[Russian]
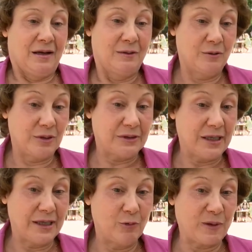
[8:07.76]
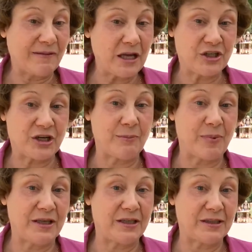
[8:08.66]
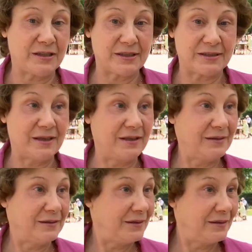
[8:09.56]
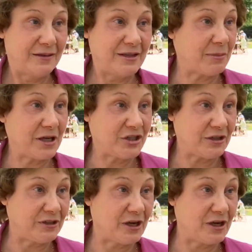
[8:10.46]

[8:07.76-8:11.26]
Вот. Управляющая компания на нас не обращает